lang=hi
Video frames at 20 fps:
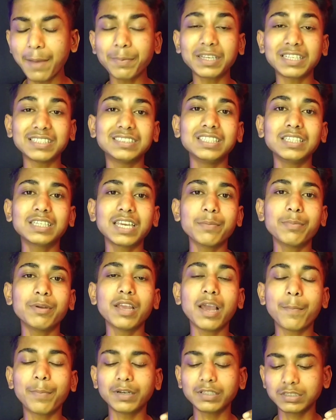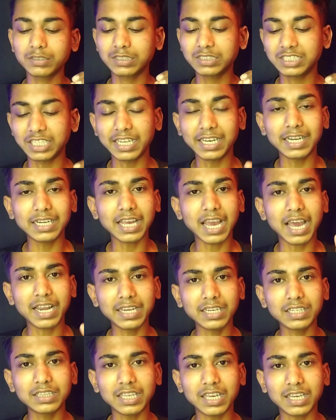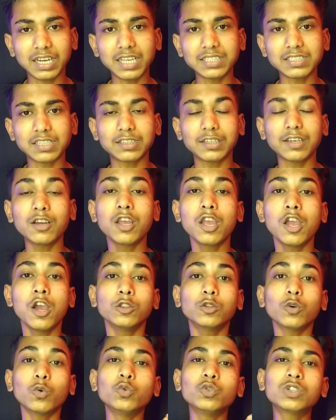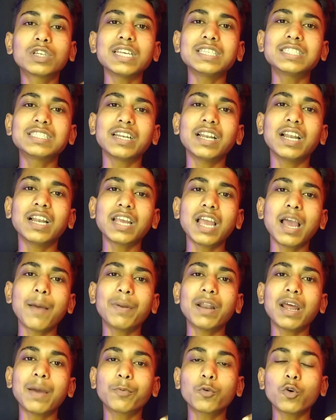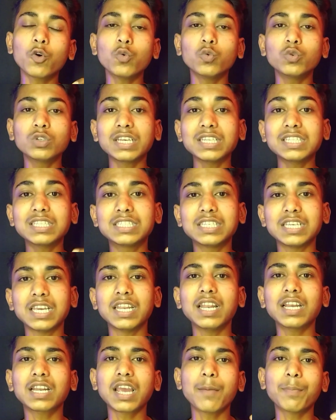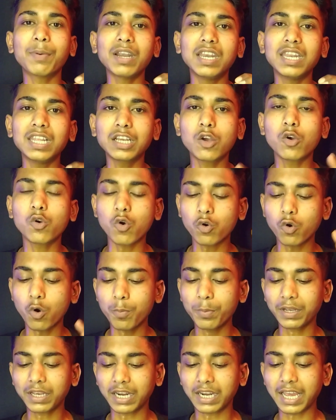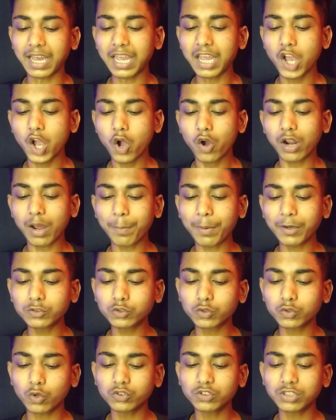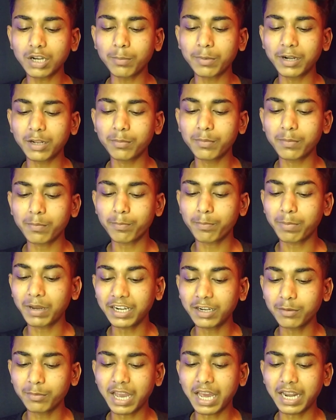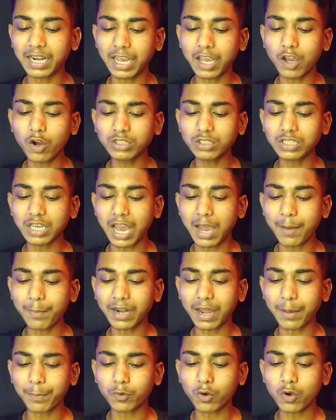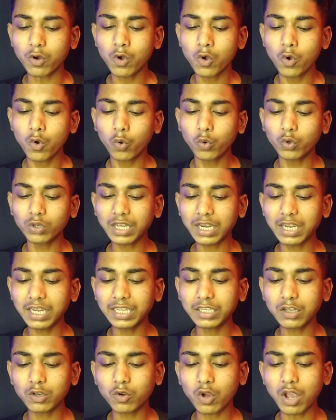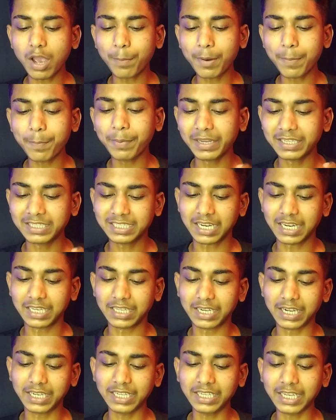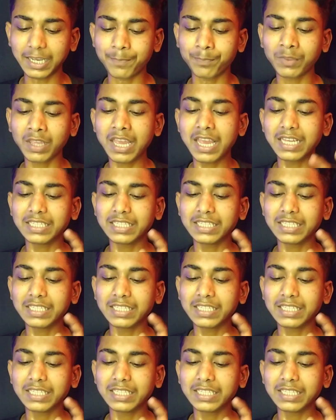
आप किसी के भी यहाँ पर चैनल का अर्निंग देखना चाहते हैं तो उनके चैनल के यहाँ पर आपको उनके चैनल के यहाँ पर लिंक को कॉपी करना है और यहाँ पर सोशल ब्लड ब्लड में आना है और यहाँ पर आपको उनके लिंक को यहाँ पर पेस्ट करना है ठीक है